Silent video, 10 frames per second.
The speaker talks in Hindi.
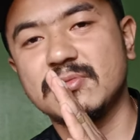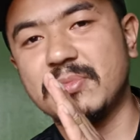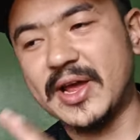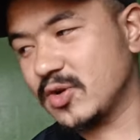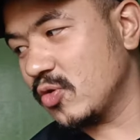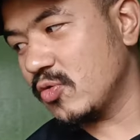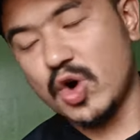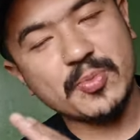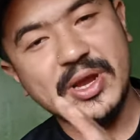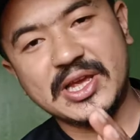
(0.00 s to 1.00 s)
भाई को
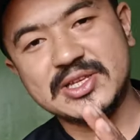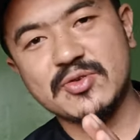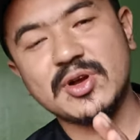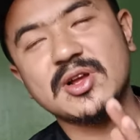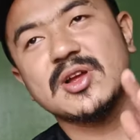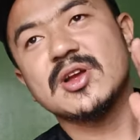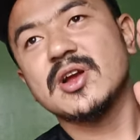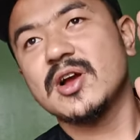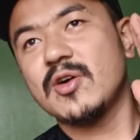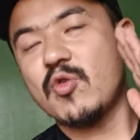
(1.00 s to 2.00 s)
वॉक पे लेके जाऊँगा
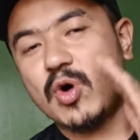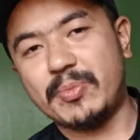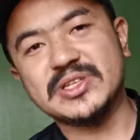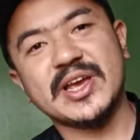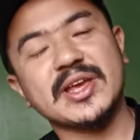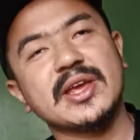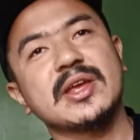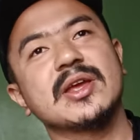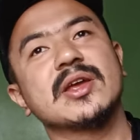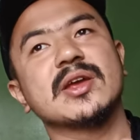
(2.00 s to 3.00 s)
वापस आएंगे
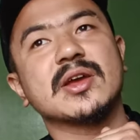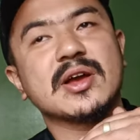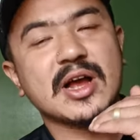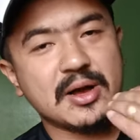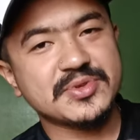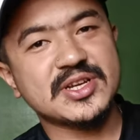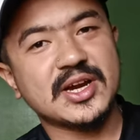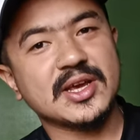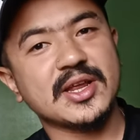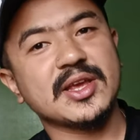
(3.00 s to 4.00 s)
काम
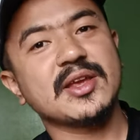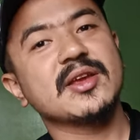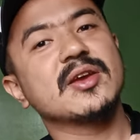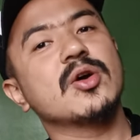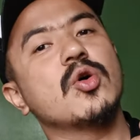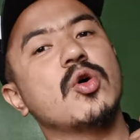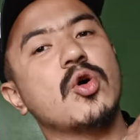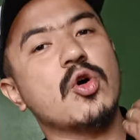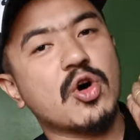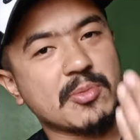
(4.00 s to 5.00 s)
स्टार्ट करेंगे
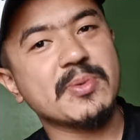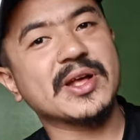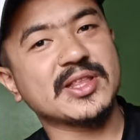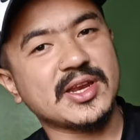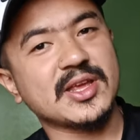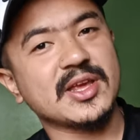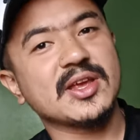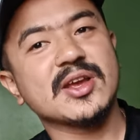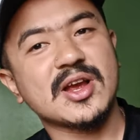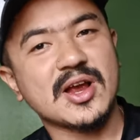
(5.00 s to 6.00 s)
और भी बात करेंगे
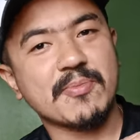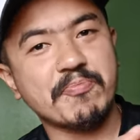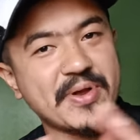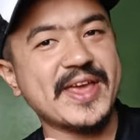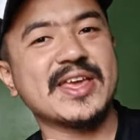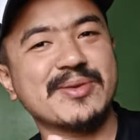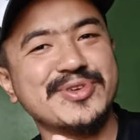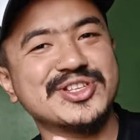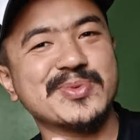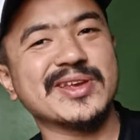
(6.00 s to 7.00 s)
ब्रेक के
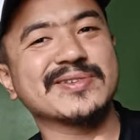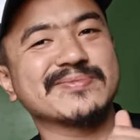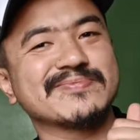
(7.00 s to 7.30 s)
बीच में